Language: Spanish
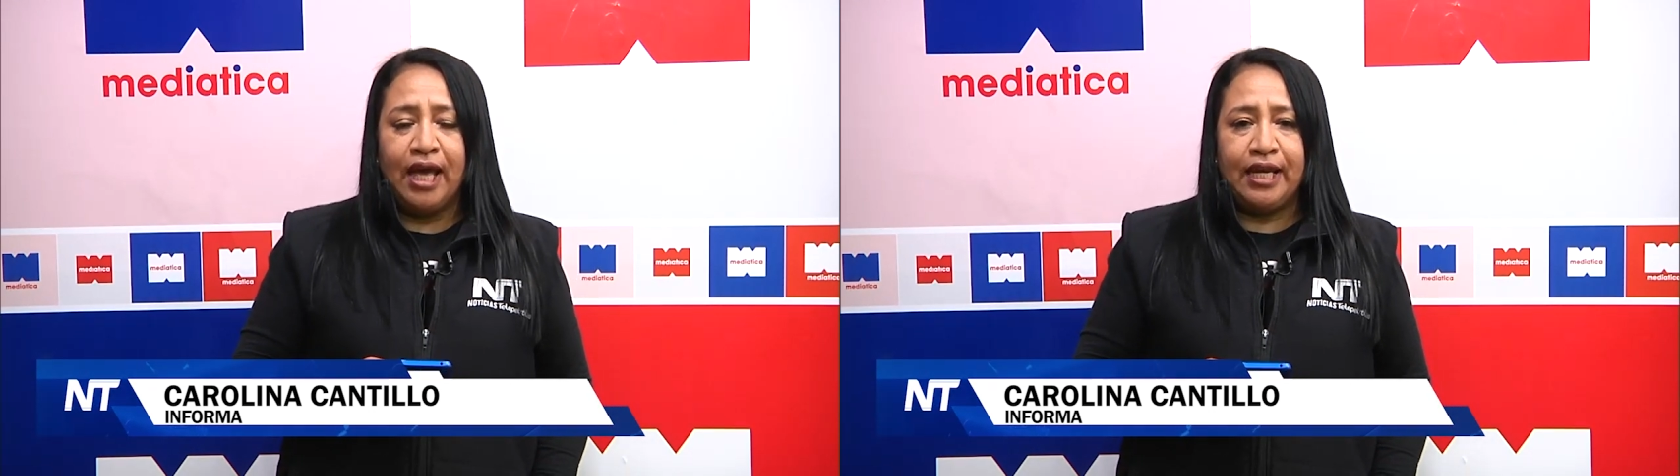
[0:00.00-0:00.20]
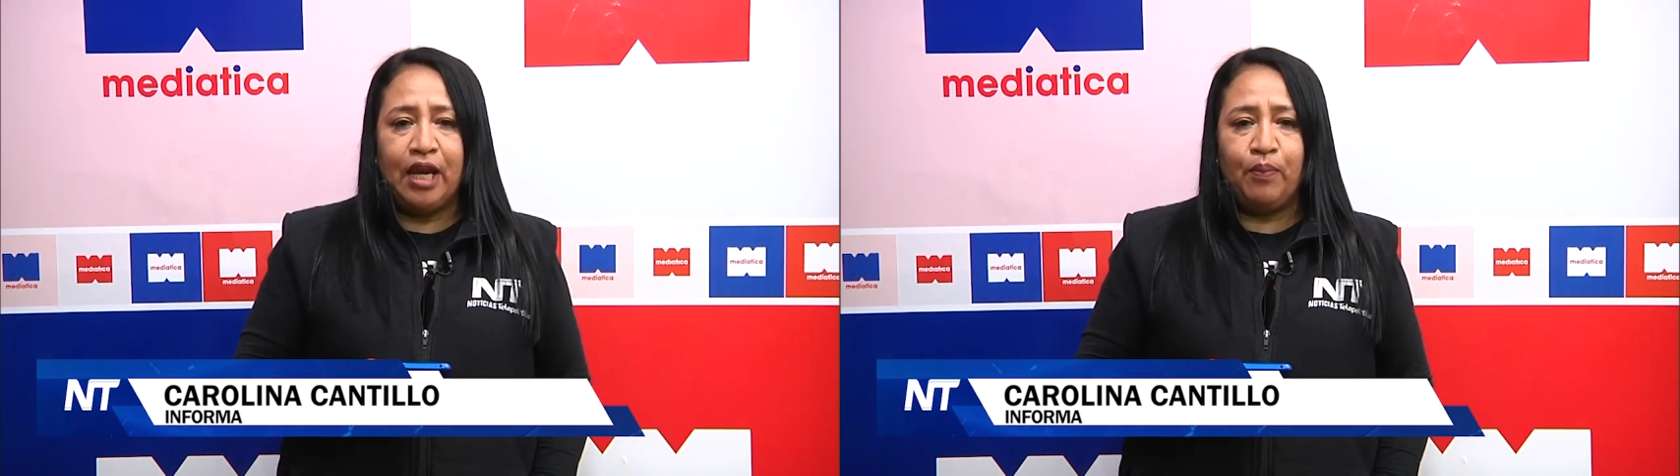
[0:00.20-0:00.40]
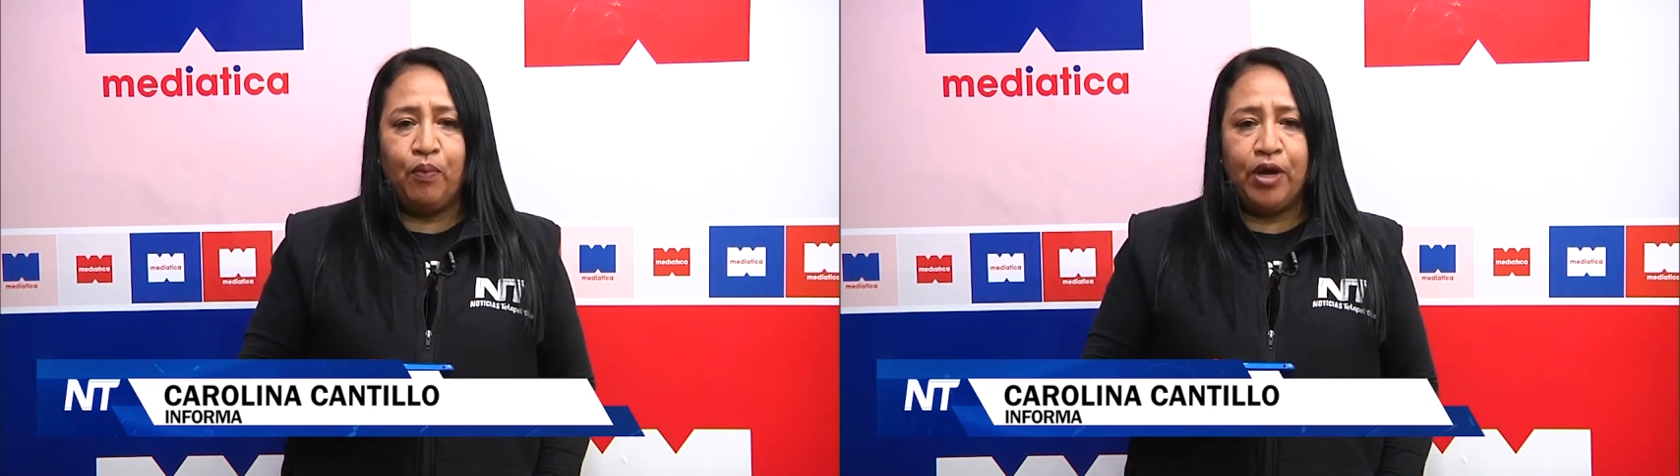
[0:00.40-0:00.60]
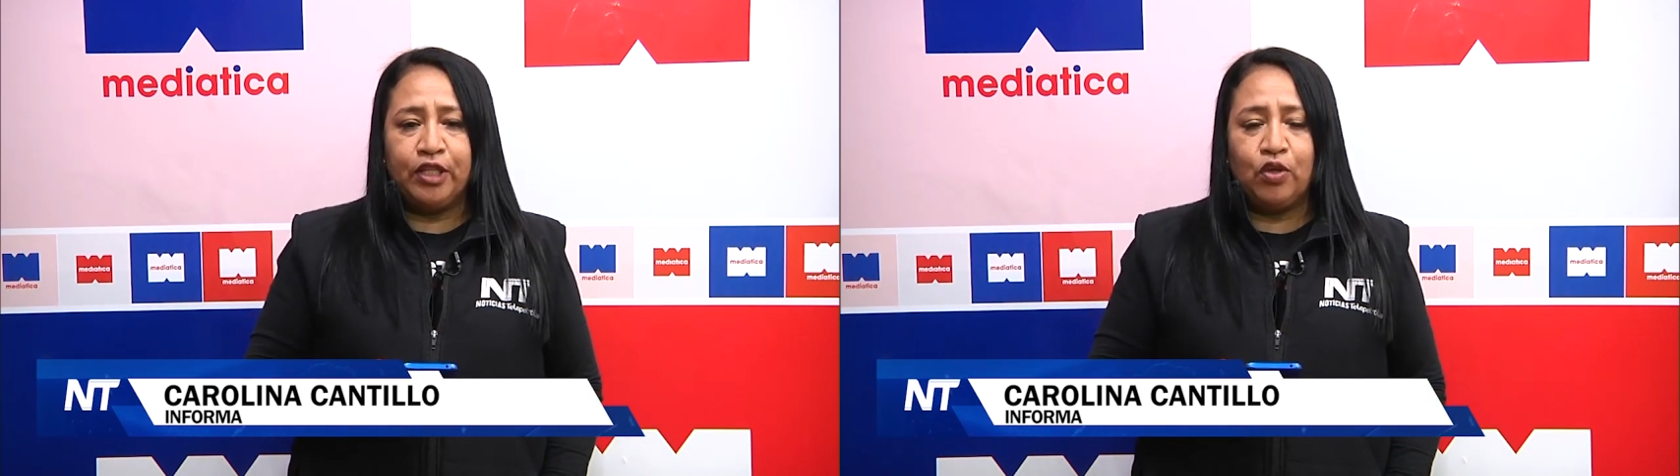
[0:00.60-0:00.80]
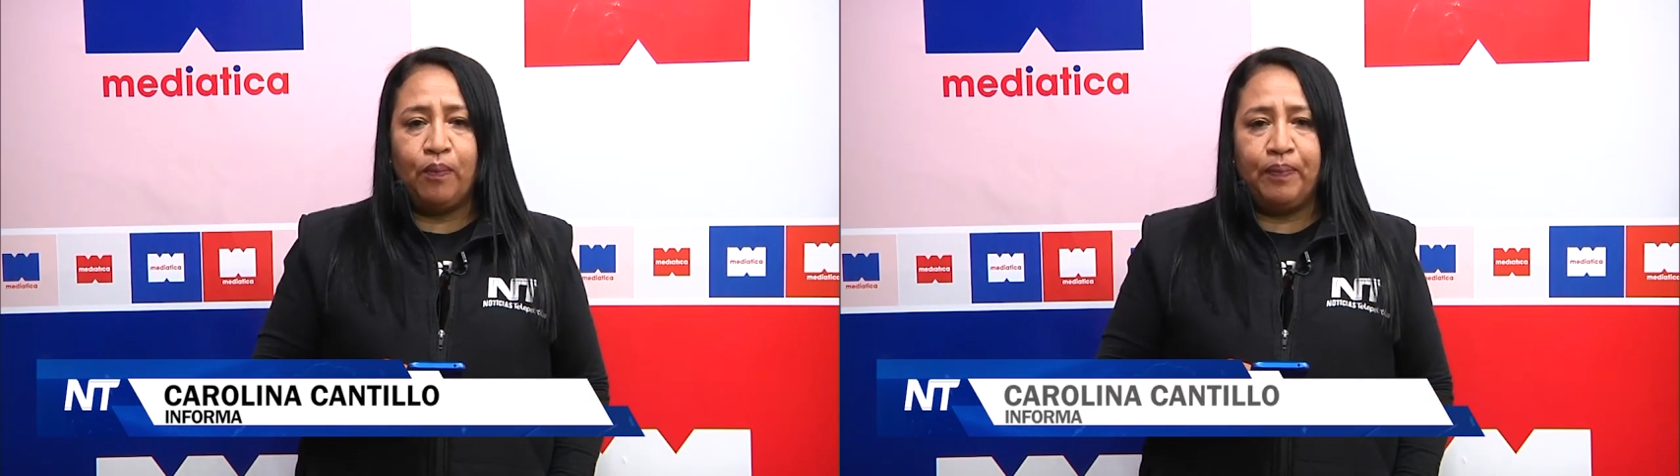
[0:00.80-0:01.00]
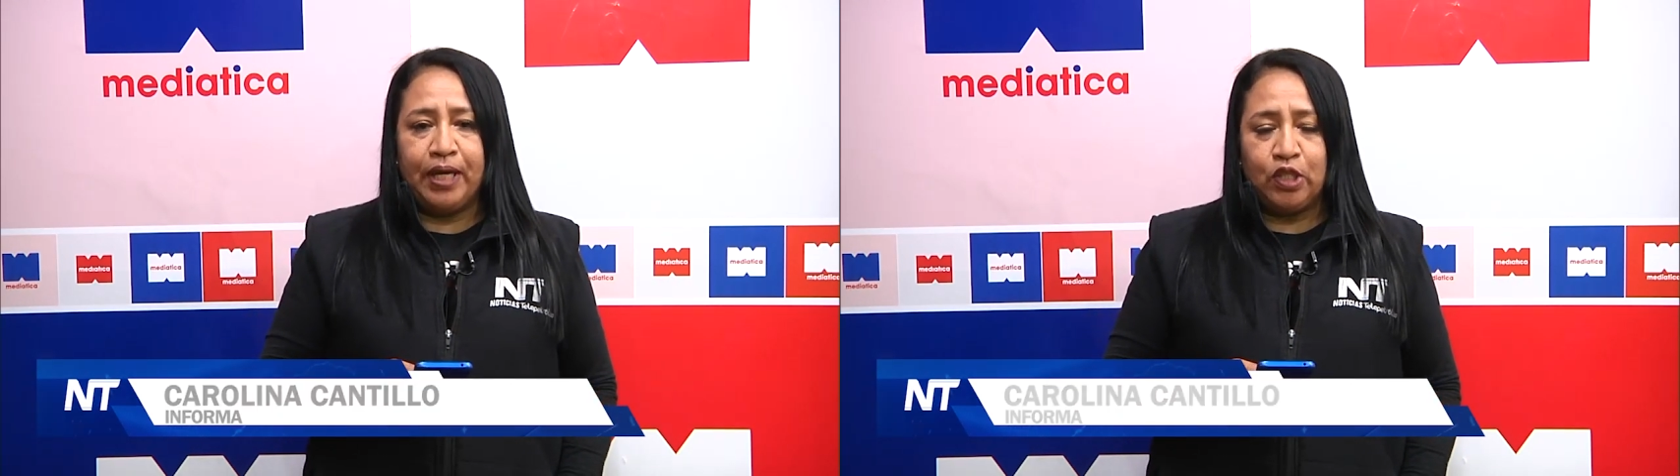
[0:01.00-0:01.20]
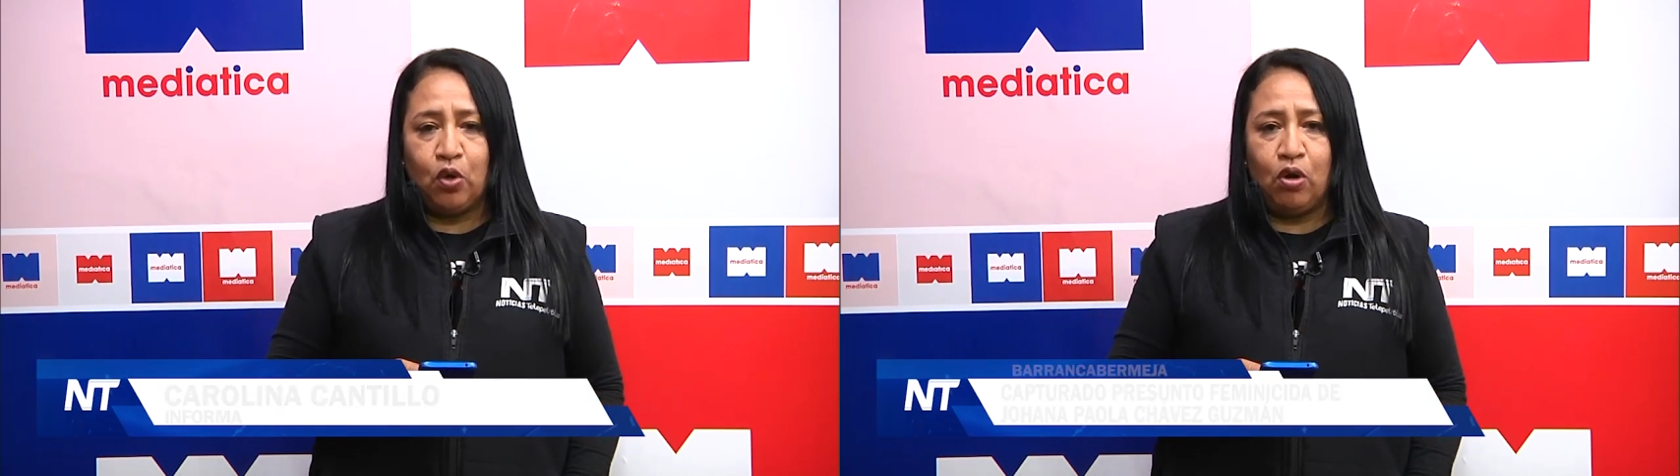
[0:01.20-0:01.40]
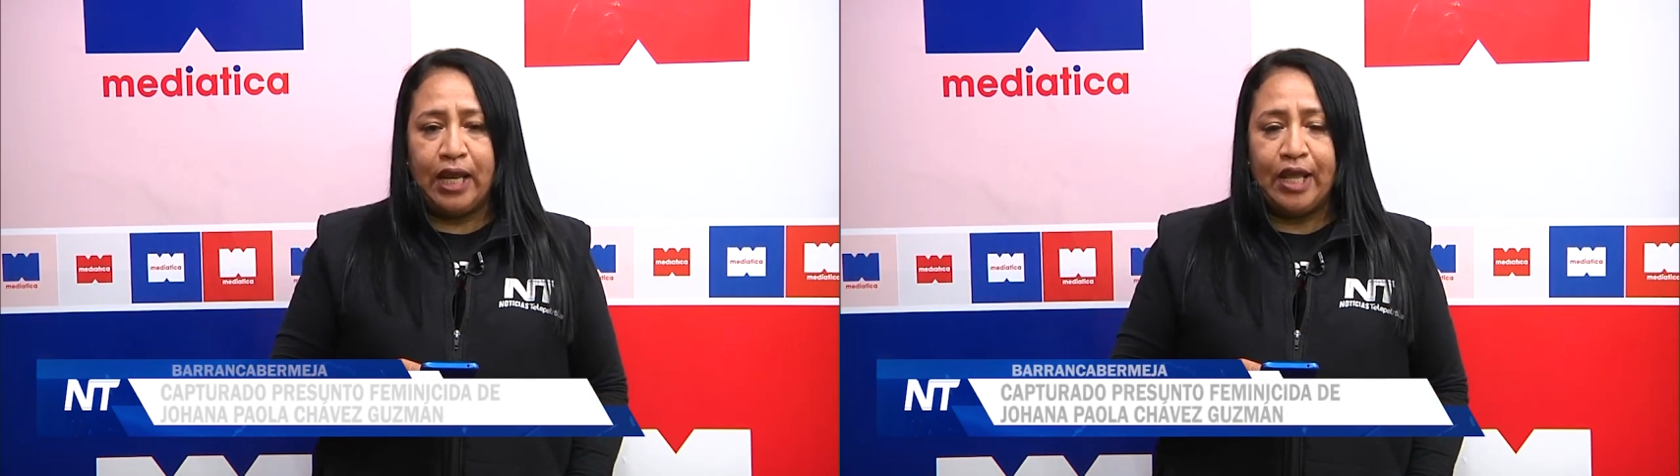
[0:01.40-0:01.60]
en el puerto
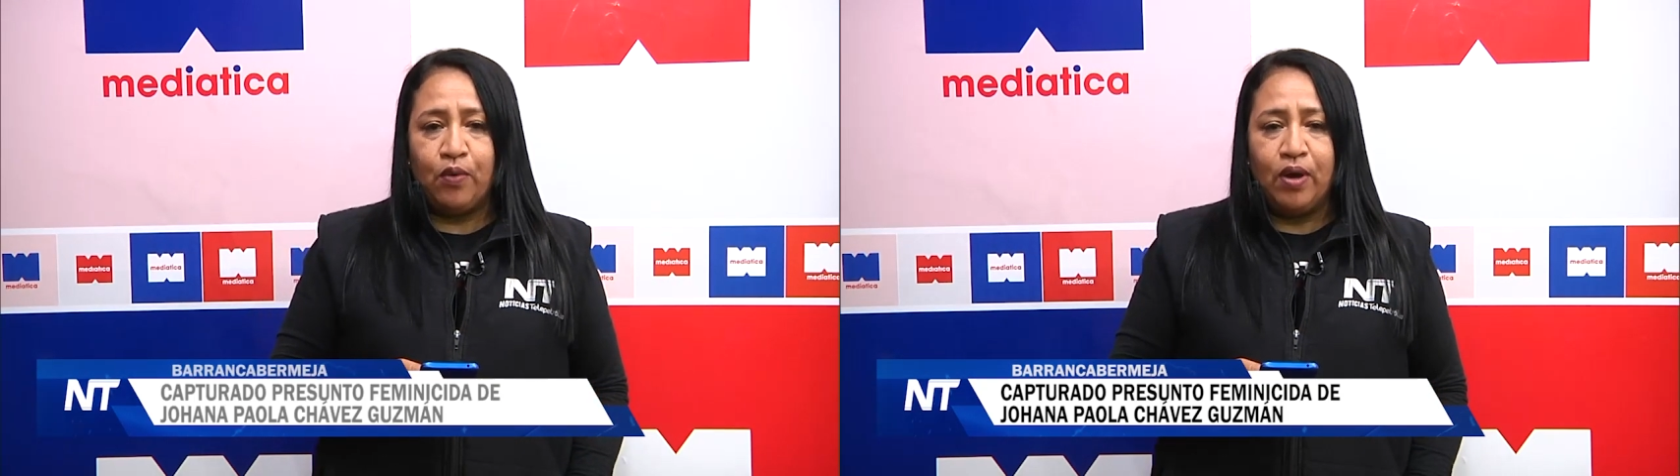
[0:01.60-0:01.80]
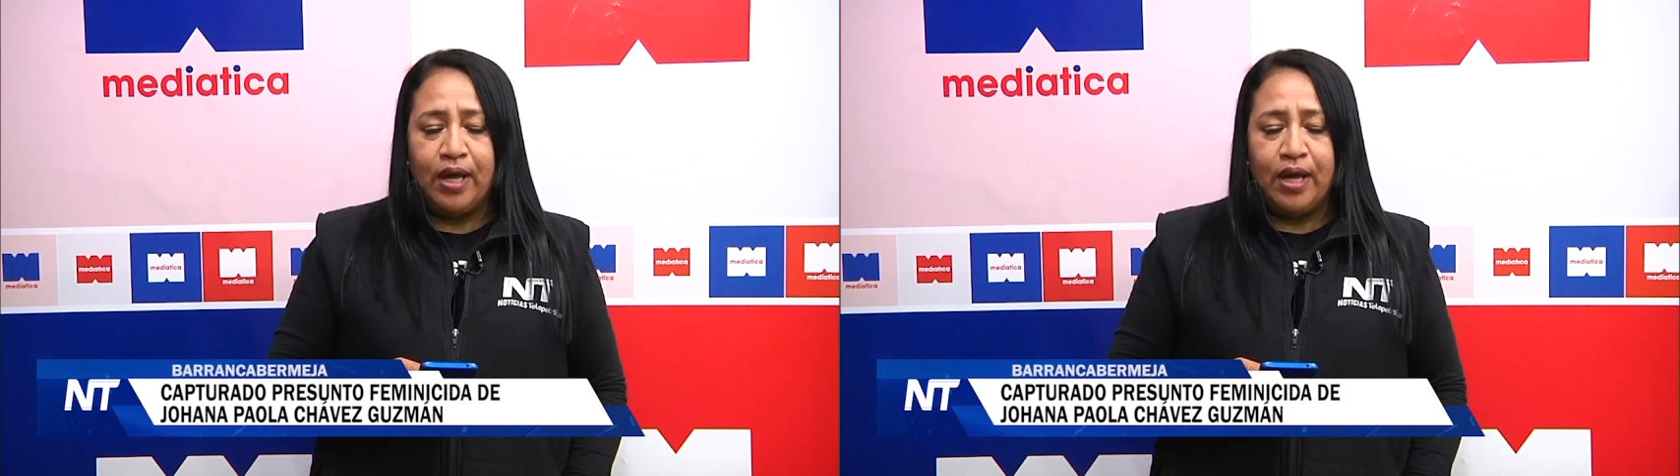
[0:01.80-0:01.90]
petrolero.